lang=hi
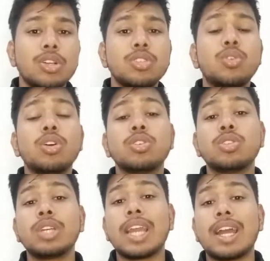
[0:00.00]
तो इनको
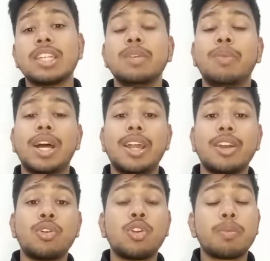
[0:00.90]
दोस्तों ग्यारह से बारह
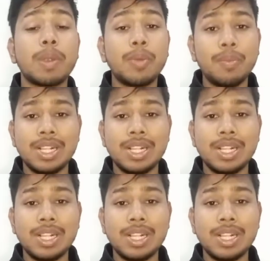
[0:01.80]
करोड़ रुपए भी